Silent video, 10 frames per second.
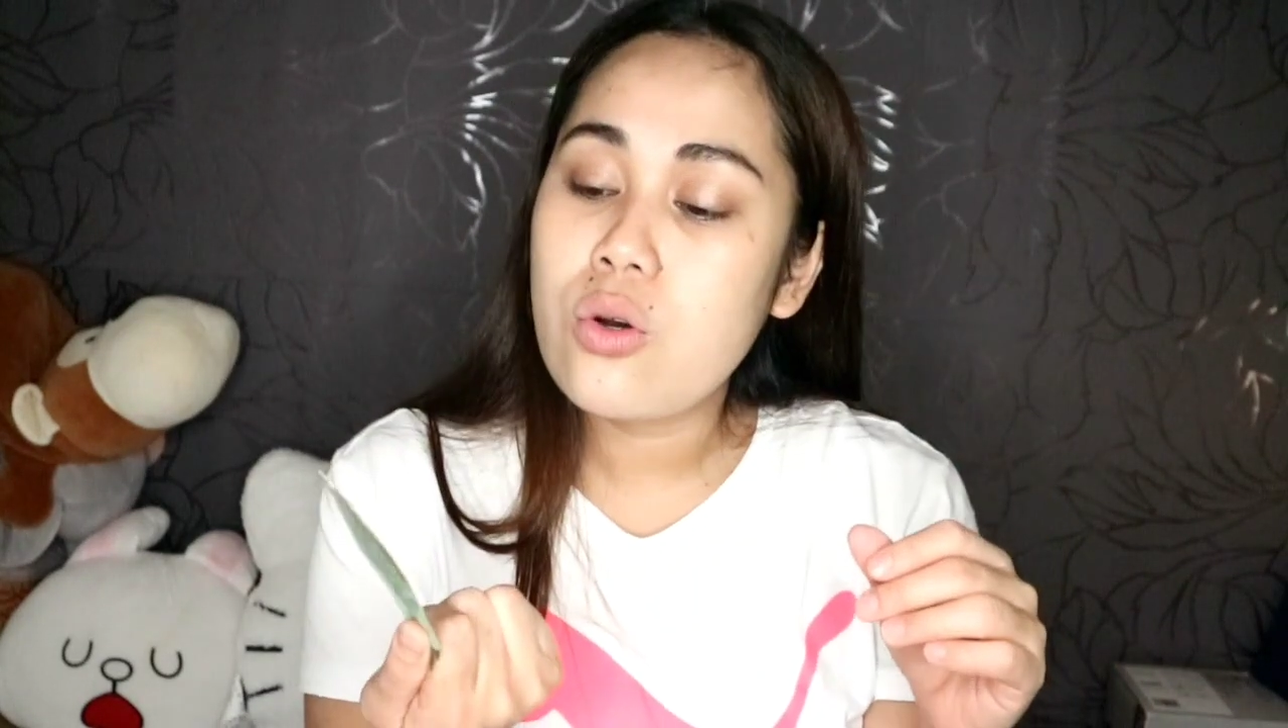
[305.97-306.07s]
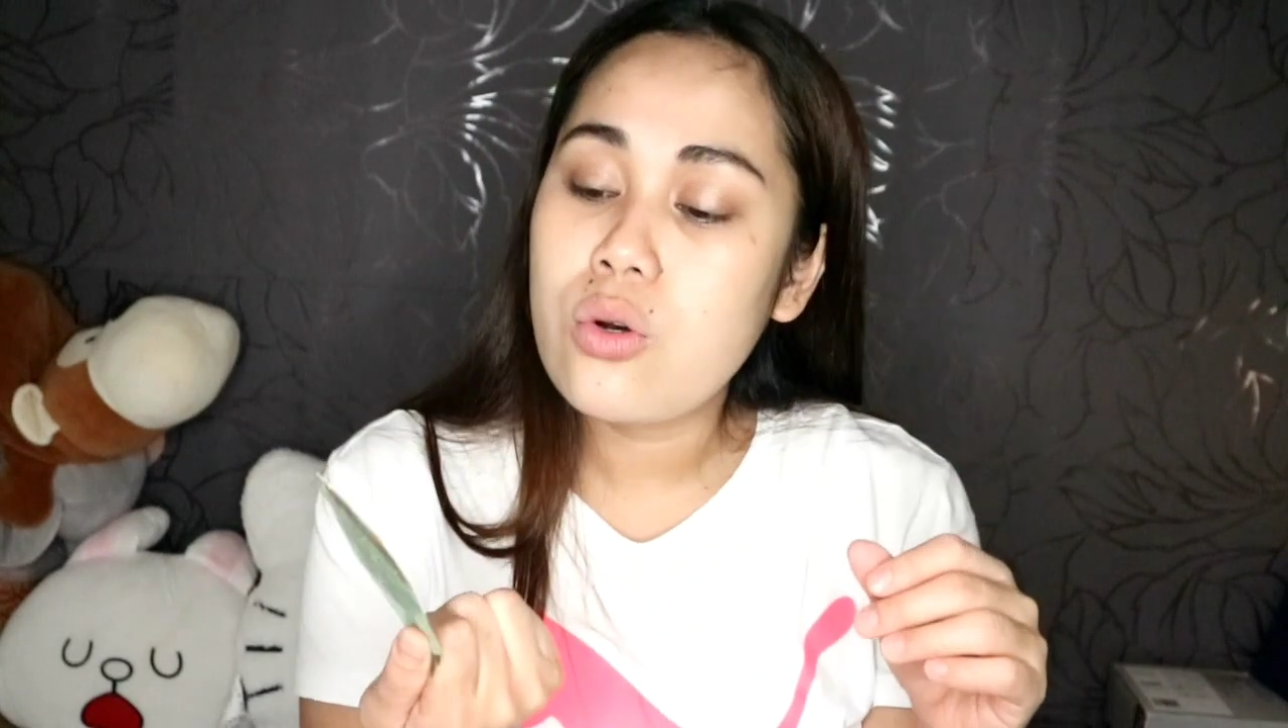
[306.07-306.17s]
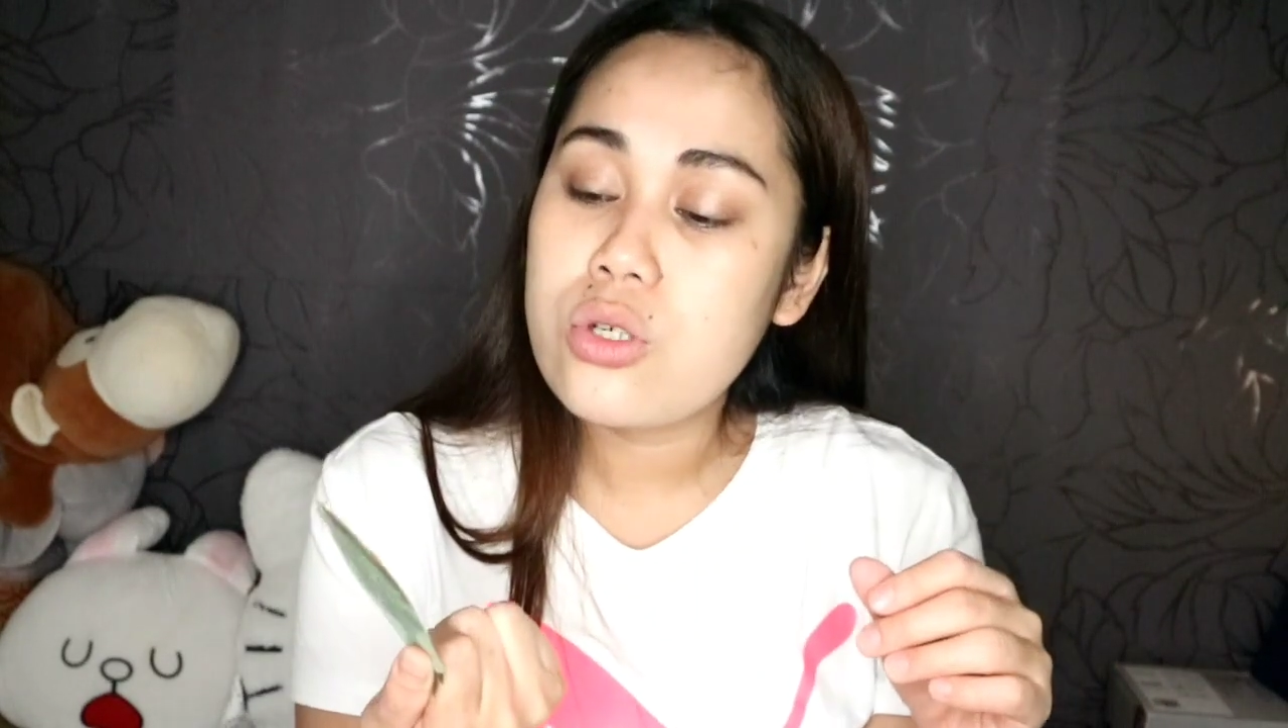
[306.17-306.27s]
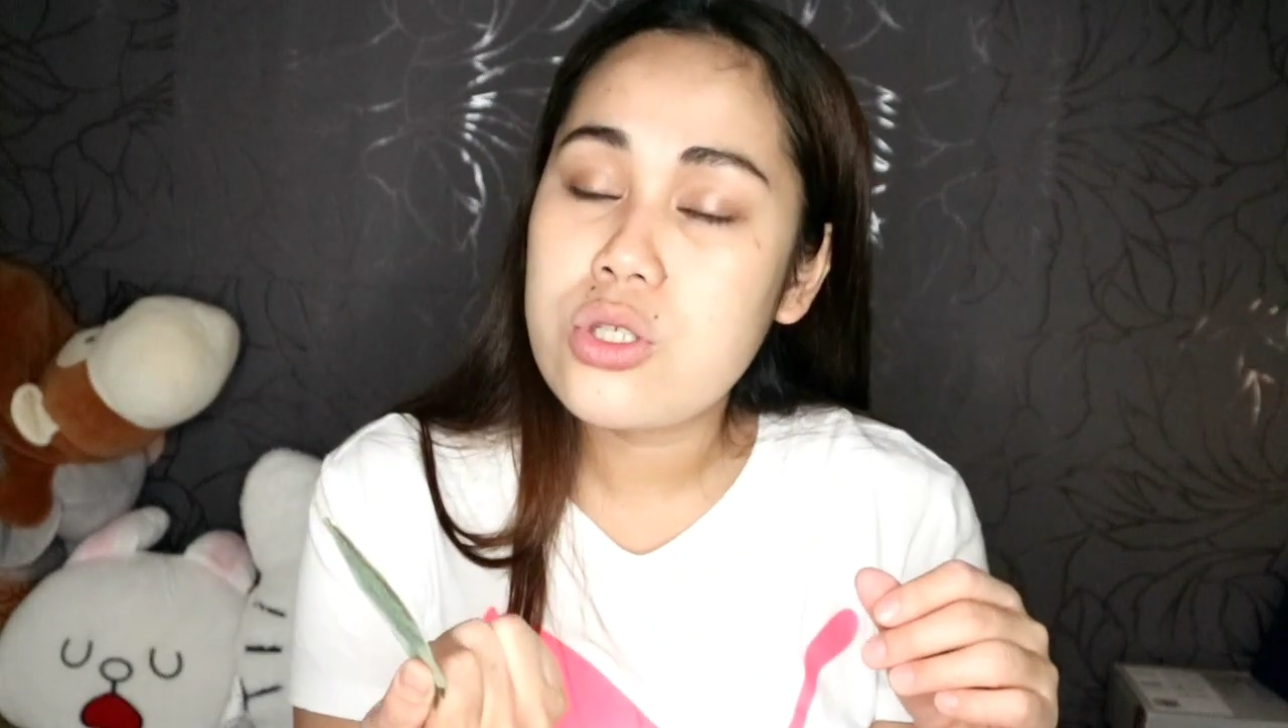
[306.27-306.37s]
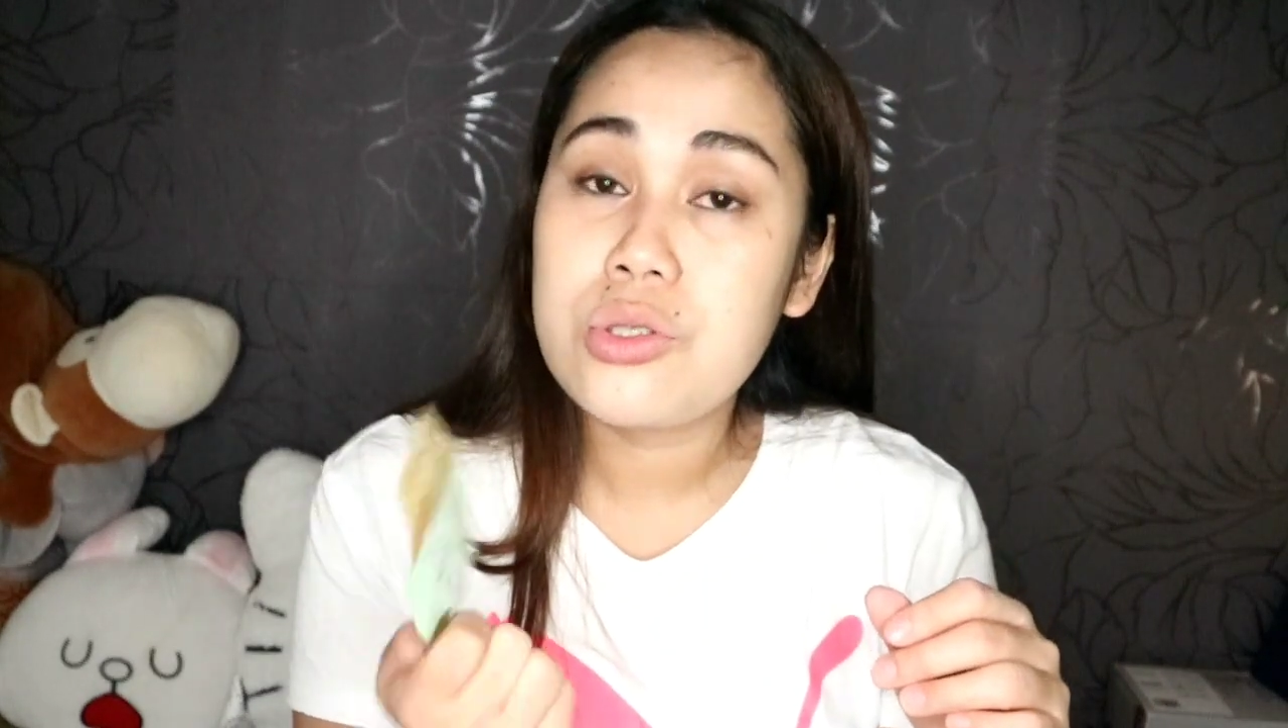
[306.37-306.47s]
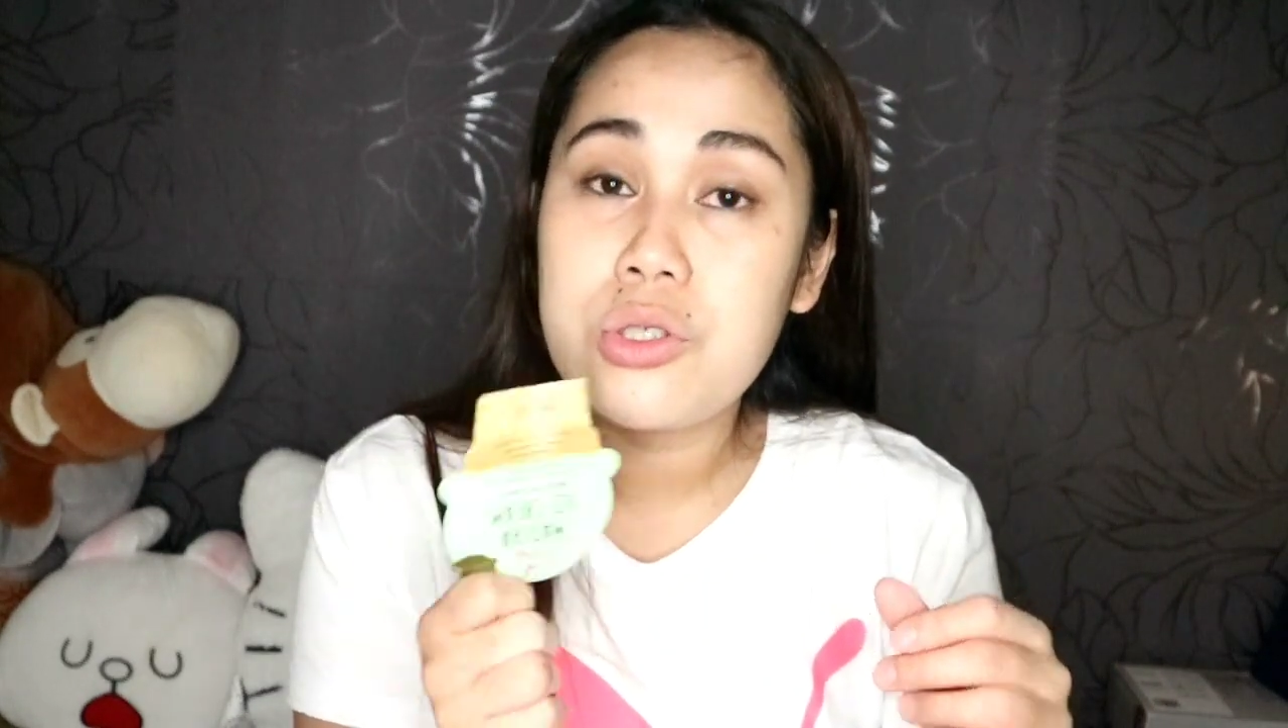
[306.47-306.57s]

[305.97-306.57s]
kung gusto